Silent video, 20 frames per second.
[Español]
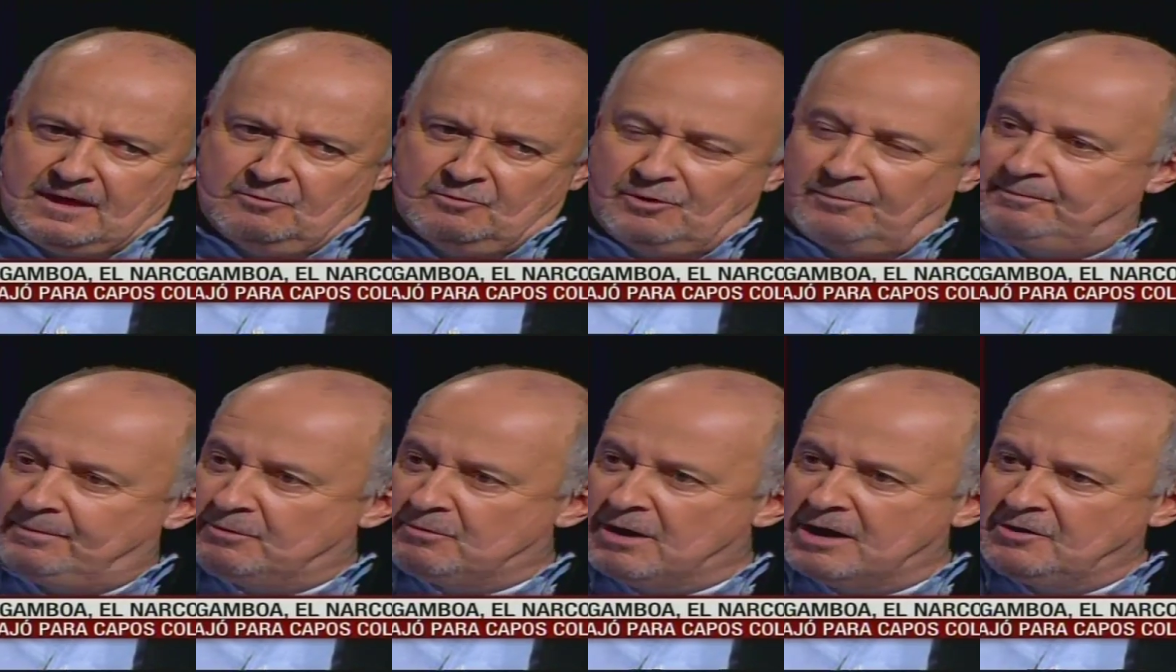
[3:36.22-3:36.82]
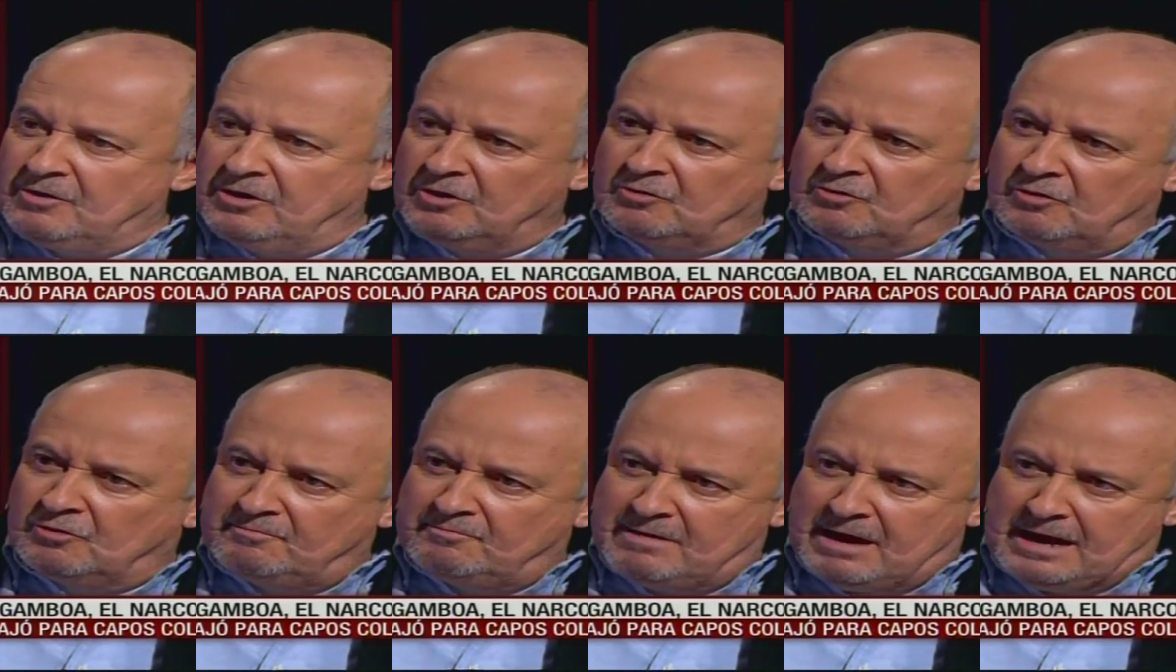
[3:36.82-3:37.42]
unos peruanos y
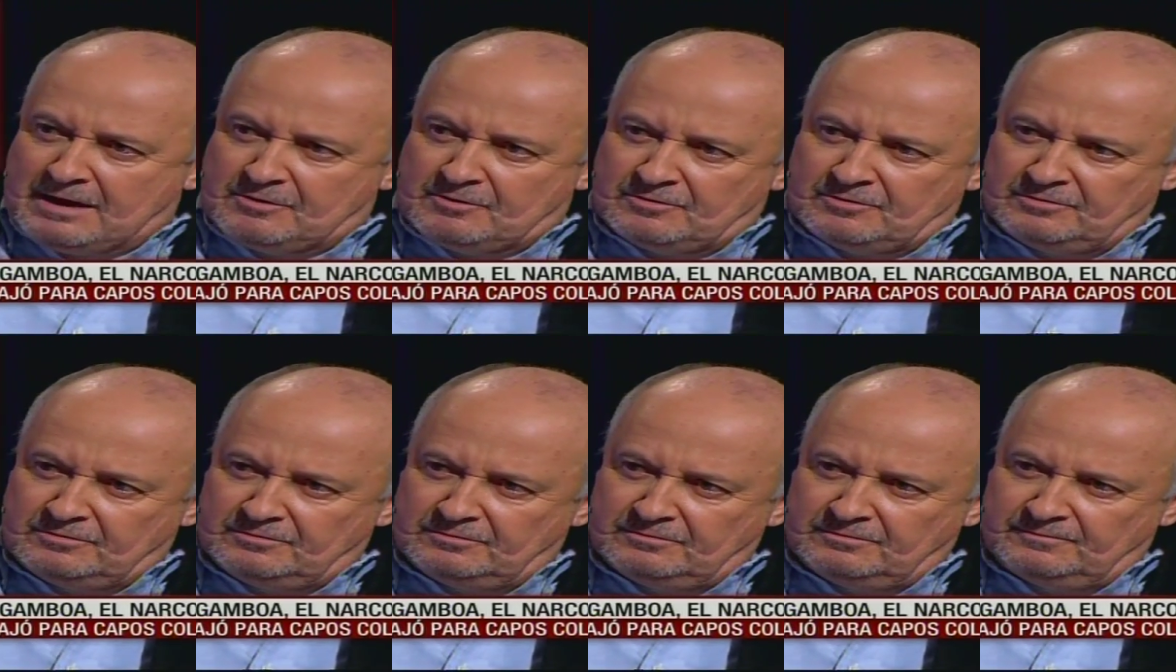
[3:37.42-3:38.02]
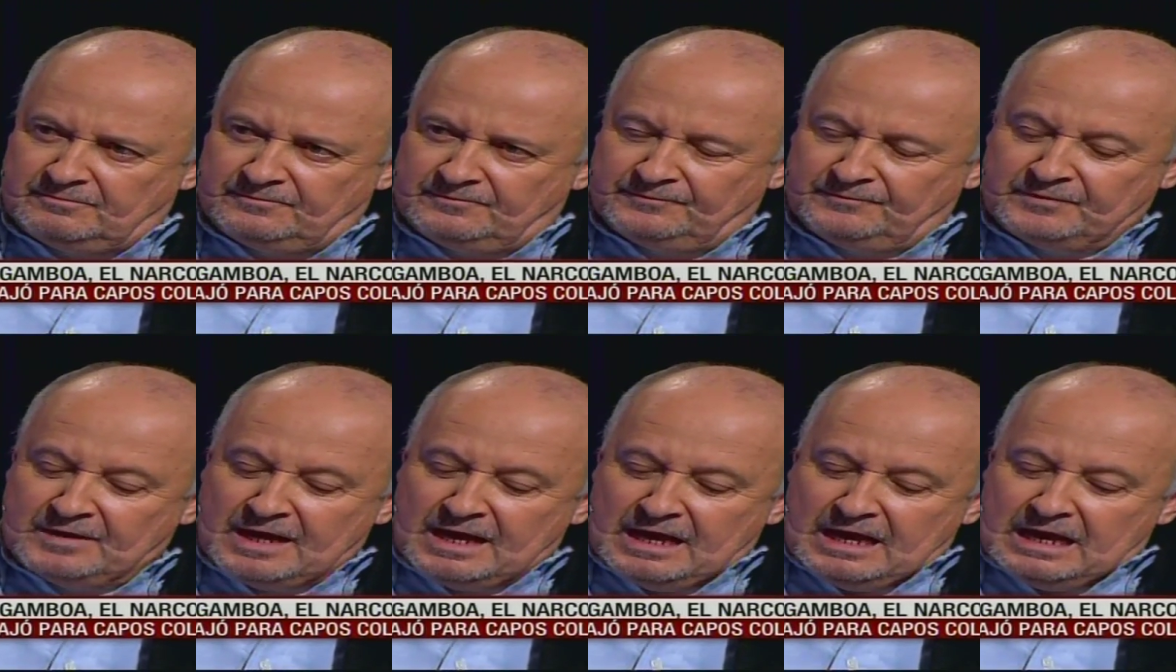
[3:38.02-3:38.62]
colombianos.
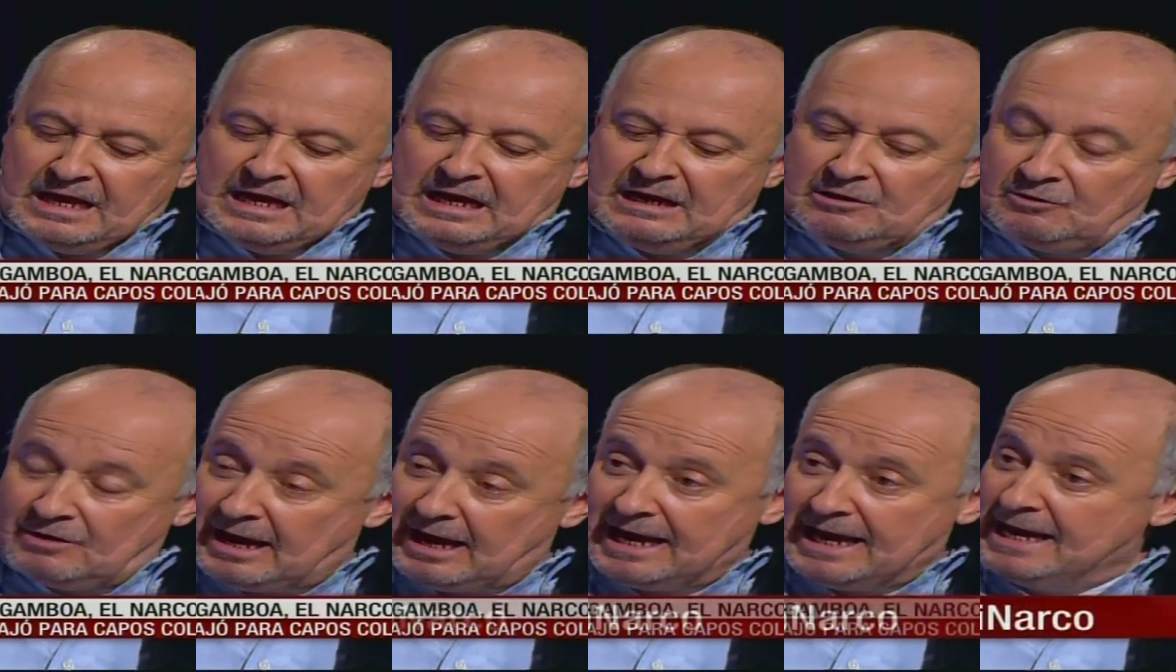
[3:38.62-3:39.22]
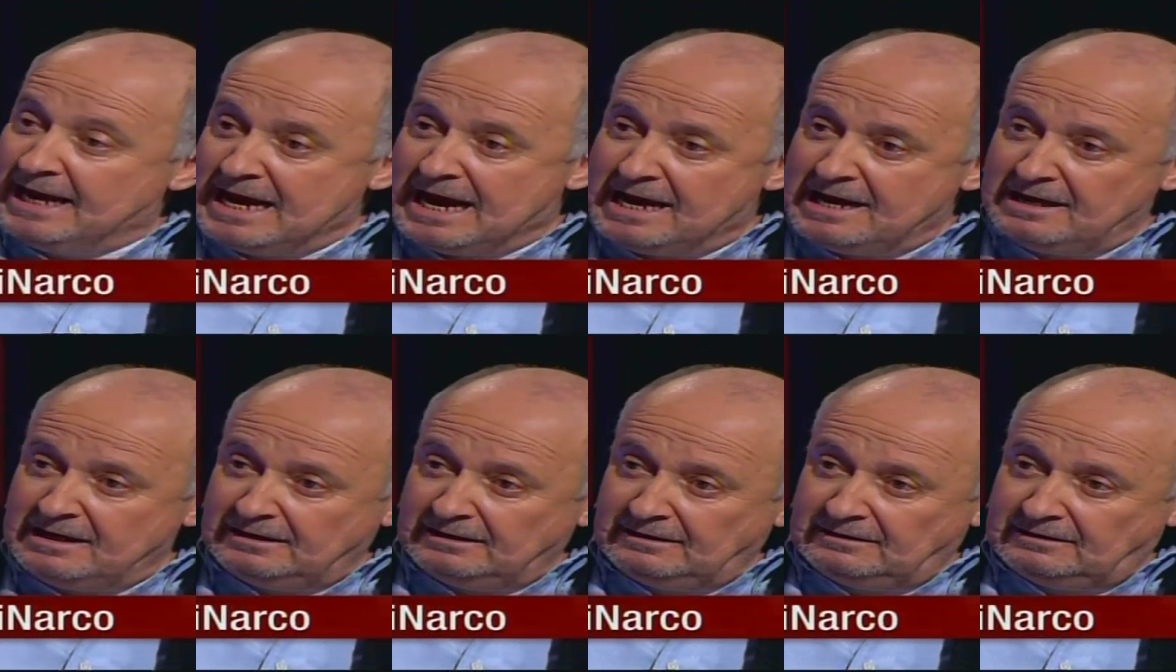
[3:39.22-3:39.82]
Y lo que
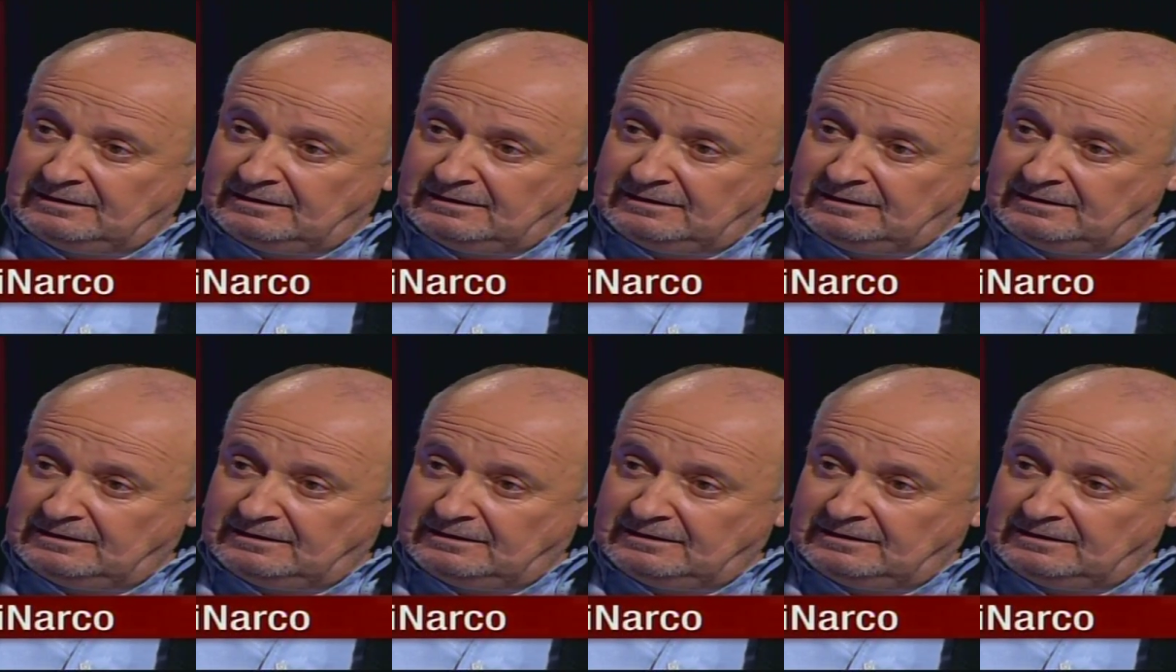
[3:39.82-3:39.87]
querían...